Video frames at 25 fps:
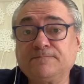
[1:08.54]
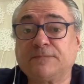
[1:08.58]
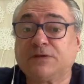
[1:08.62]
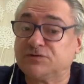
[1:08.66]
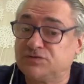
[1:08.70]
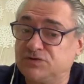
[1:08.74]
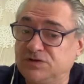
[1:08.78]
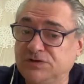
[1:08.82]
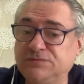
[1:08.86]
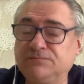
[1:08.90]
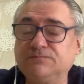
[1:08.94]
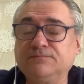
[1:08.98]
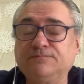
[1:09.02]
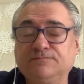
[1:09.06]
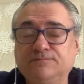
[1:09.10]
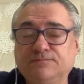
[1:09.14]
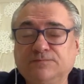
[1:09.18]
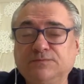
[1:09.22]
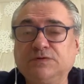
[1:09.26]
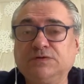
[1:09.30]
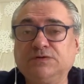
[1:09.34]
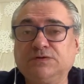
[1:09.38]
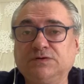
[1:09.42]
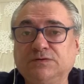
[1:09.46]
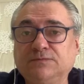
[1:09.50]
Sí,
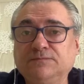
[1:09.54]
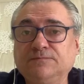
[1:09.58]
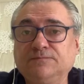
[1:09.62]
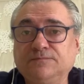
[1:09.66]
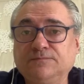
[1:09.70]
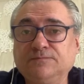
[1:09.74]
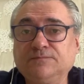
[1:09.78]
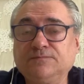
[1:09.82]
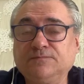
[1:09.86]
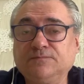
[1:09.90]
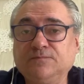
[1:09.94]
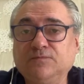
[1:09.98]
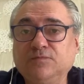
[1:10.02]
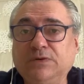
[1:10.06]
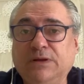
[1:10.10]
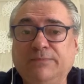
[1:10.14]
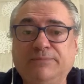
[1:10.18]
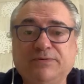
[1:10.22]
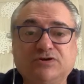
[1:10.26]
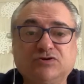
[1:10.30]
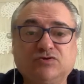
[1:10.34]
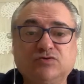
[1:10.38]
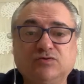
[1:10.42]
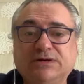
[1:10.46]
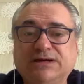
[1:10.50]
sí, sí. Una
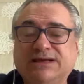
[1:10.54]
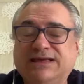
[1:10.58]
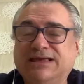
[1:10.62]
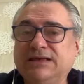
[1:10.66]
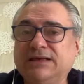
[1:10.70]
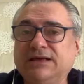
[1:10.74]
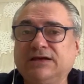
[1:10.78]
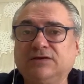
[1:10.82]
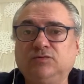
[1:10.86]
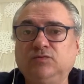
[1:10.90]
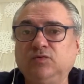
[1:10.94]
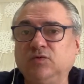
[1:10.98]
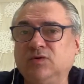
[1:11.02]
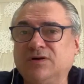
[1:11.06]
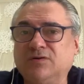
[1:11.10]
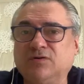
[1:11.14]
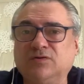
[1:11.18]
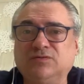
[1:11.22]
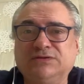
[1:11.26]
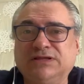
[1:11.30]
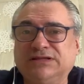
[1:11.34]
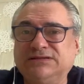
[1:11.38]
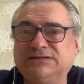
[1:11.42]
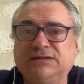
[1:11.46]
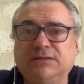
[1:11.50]
persona que actúa
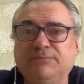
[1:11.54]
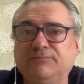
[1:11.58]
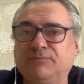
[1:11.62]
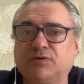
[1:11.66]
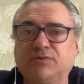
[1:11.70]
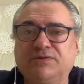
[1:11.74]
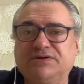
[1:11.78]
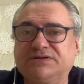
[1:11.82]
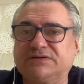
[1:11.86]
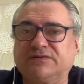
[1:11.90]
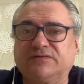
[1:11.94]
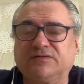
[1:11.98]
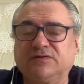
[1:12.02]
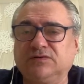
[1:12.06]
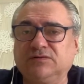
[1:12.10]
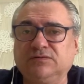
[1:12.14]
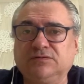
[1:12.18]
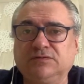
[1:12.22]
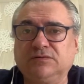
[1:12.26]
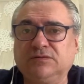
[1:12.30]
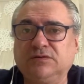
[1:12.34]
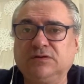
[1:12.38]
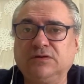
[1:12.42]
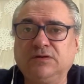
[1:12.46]
con tanta improvisación